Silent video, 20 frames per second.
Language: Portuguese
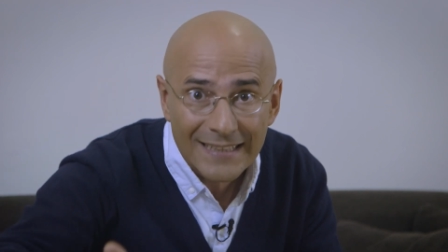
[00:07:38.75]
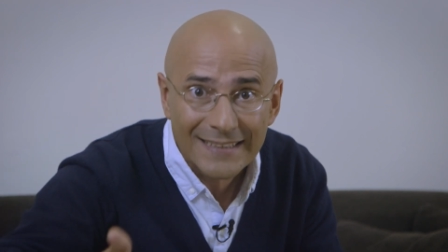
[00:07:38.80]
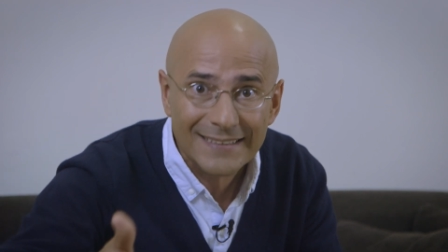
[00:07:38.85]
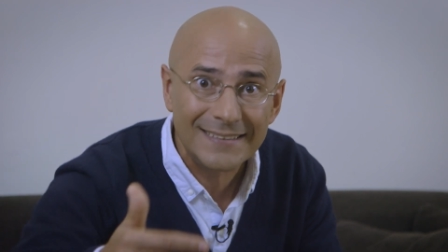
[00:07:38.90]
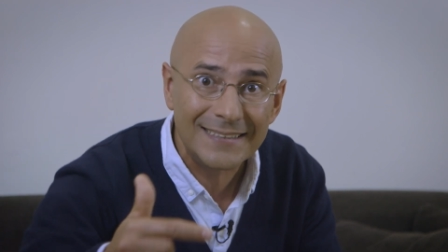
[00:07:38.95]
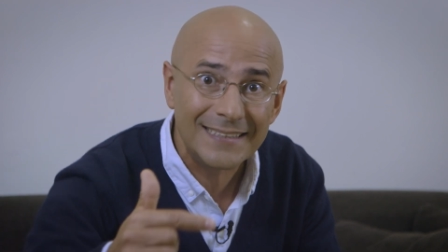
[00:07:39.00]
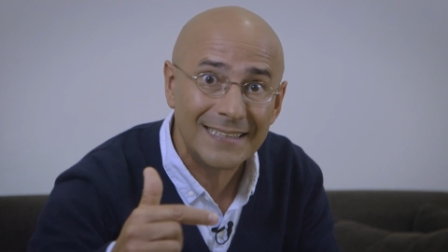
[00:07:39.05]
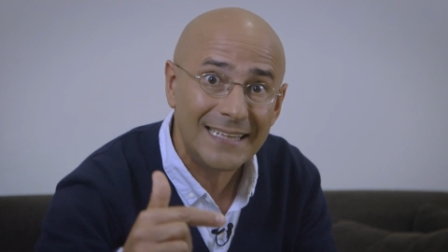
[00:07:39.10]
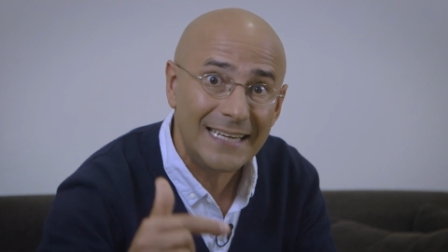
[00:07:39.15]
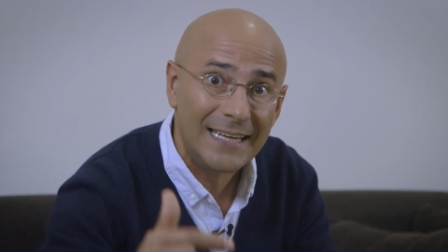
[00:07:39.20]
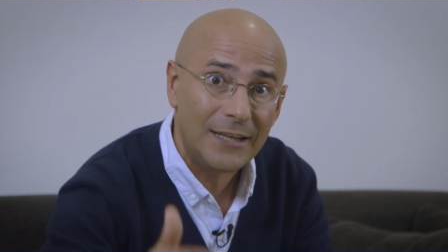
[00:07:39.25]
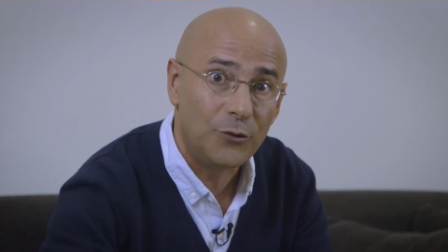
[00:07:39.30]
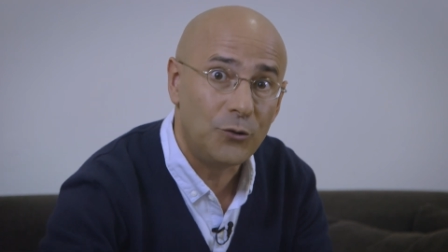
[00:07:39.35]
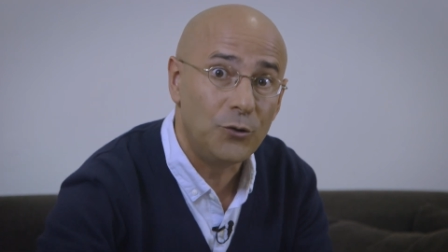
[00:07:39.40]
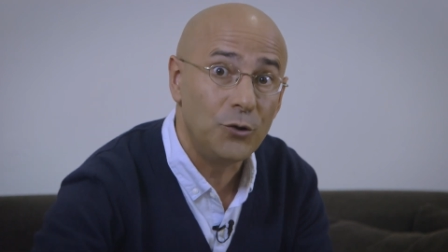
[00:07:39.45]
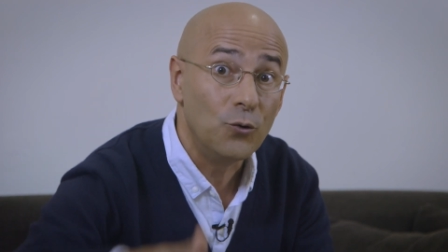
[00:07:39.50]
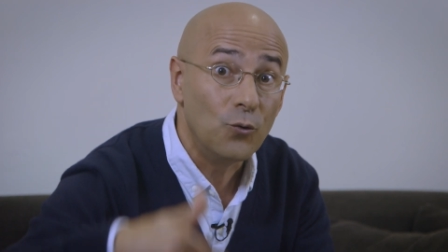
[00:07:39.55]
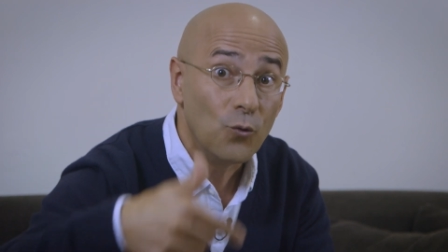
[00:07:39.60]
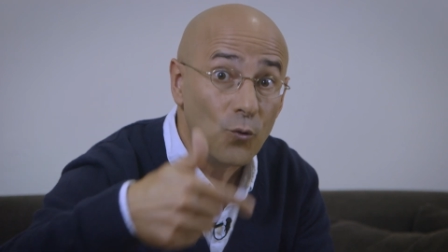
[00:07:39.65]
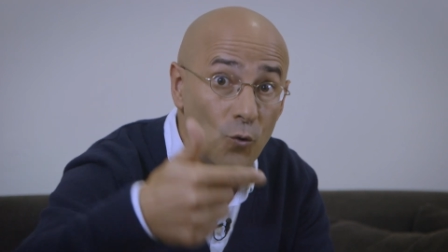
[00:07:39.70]
1 seguido
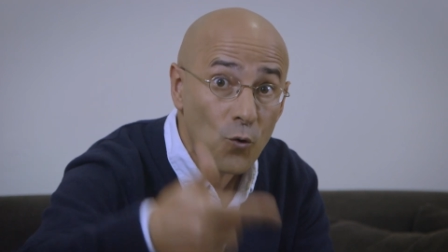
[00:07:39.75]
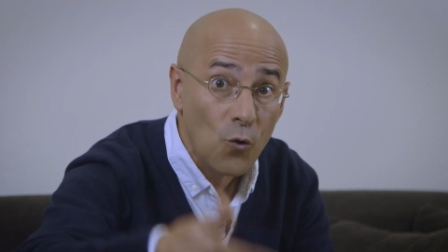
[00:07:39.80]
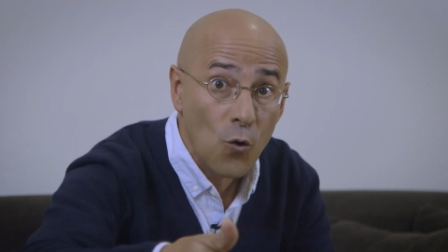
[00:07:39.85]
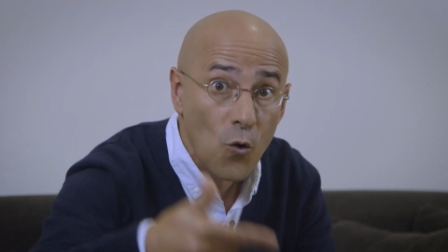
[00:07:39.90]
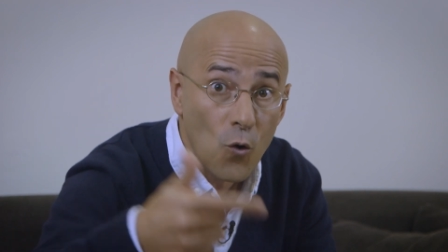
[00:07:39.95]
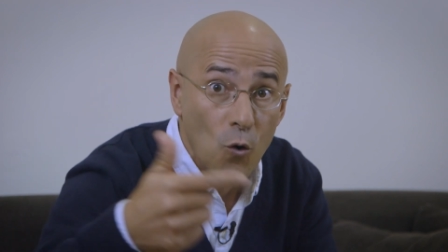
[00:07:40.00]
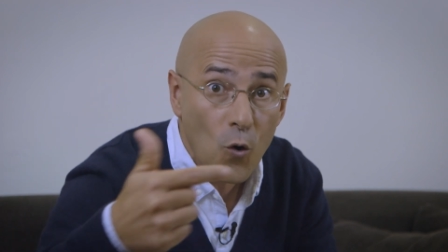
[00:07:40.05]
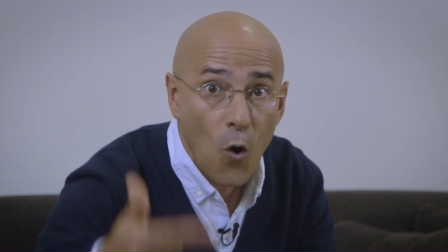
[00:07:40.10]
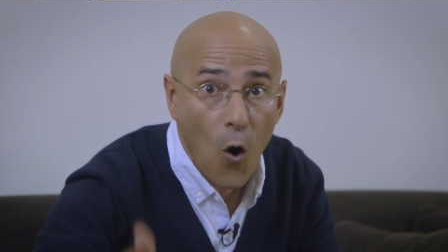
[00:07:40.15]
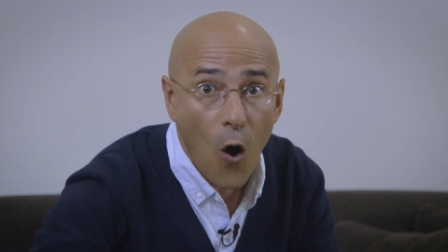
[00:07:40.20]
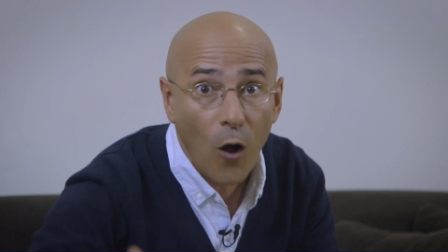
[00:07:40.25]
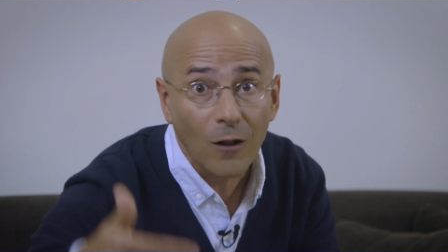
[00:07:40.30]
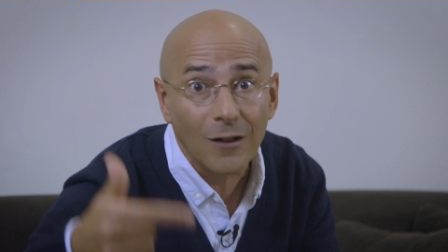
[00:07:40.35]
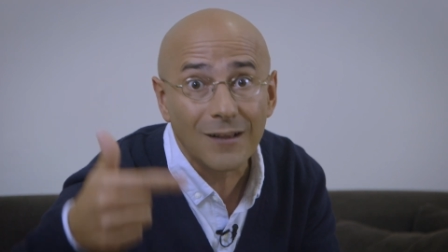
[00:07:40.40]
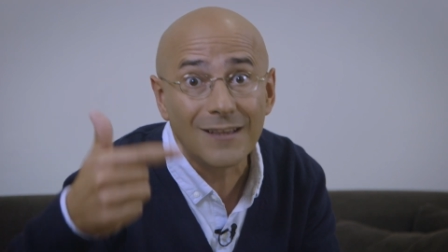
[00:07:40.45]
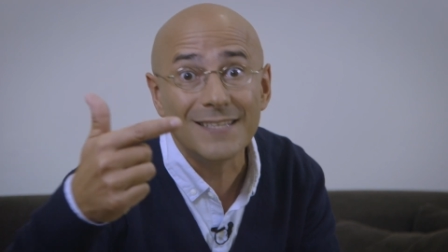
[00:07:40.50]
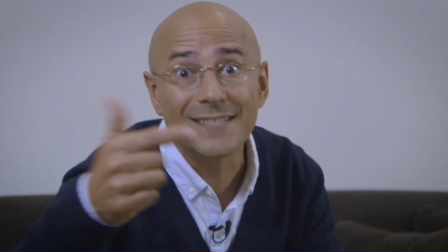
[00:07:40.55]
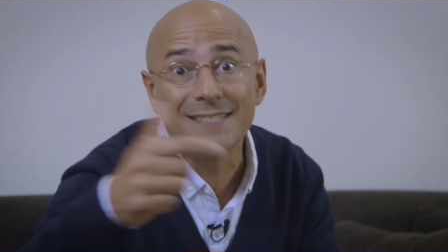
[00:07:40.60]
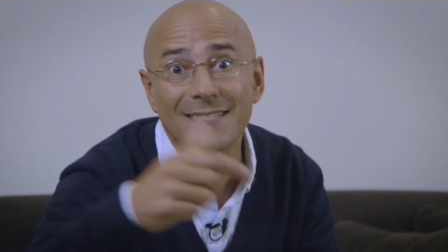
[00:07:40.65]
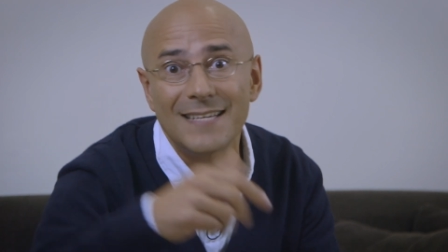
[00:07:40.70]
de um Google de